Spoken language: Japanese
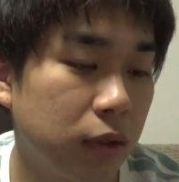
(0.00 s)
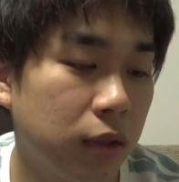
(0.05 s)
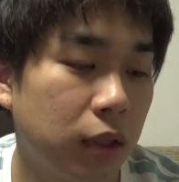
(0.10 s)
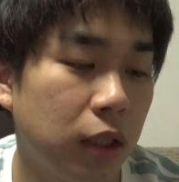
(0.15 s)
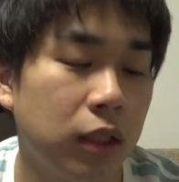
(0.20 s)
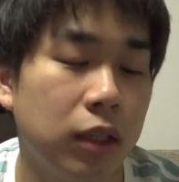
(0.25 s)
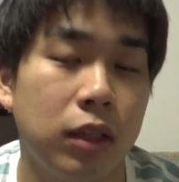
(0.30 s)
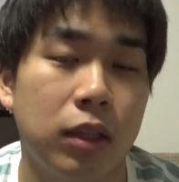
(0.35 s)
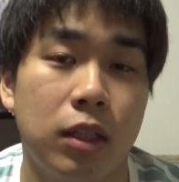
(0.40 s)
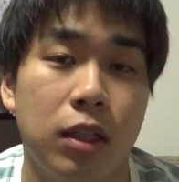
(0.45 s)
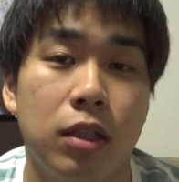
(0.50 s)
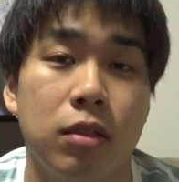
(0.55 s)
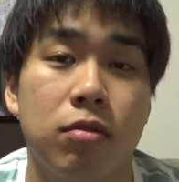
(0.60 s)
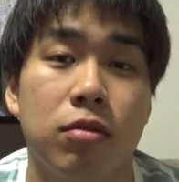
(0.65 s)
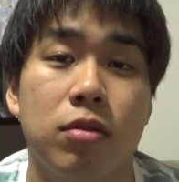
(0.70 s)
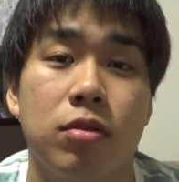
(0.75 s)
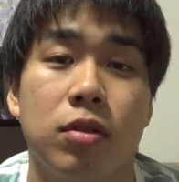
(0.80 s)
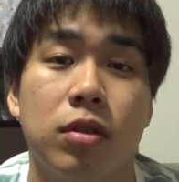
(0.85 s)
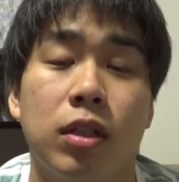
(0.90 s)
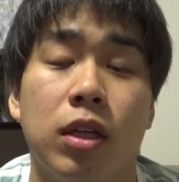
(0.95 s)
立ってそ
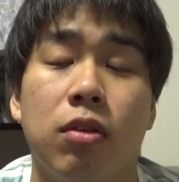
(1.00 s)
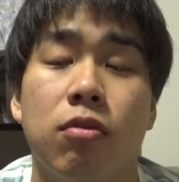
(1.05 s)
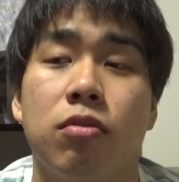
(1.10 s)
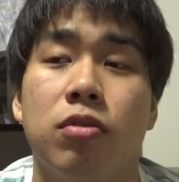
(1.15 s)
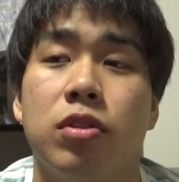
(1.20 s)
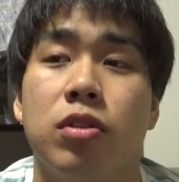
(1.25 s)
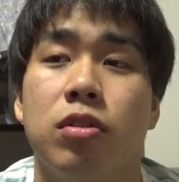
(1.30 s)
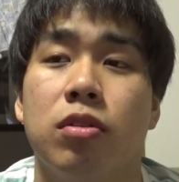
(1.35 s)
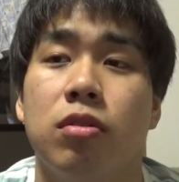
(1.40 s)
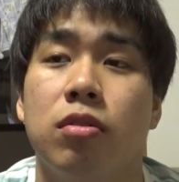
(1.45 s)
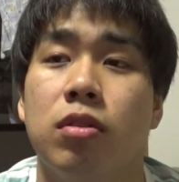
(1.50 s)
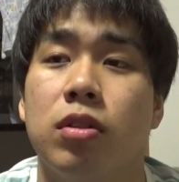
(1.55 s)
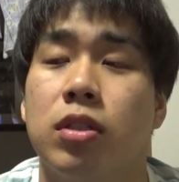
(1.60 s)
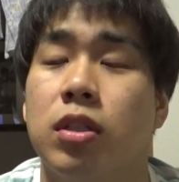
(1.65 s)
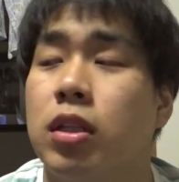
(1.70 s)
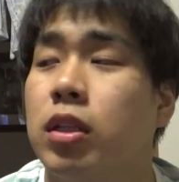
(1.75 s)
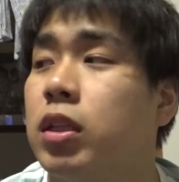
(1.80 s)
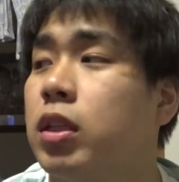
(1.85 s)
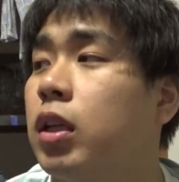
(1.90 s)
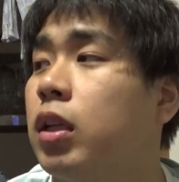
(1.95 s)
れぞれ対応してくだ
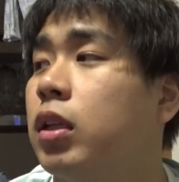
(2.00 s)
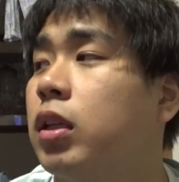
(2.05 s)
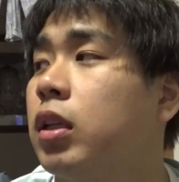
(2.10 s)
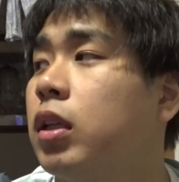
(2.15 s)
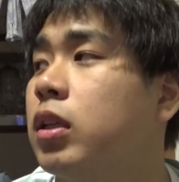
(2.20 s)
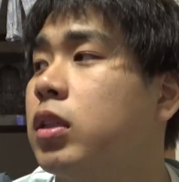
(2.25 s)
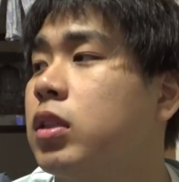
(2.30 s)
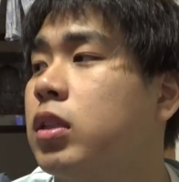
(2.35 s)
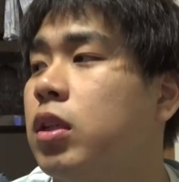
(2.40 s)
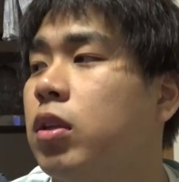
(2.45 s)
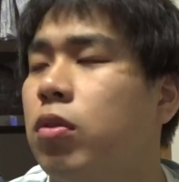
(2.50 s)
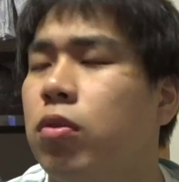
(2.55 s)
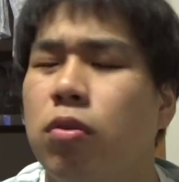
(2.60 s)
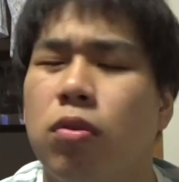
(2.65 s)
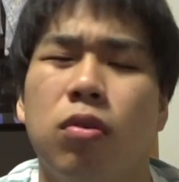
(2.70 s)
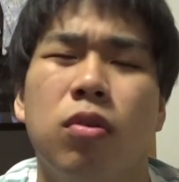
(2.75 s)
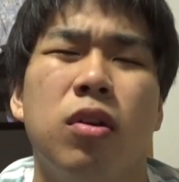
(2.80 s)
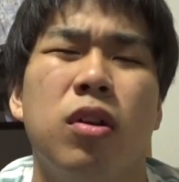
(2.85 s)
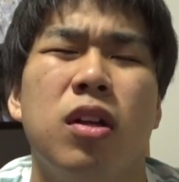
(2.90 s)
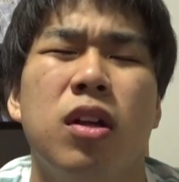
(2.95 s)
さってたんですけ
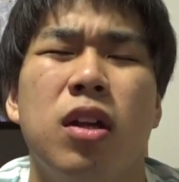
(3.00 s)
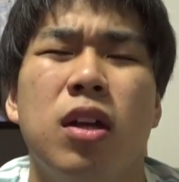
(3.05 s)
ど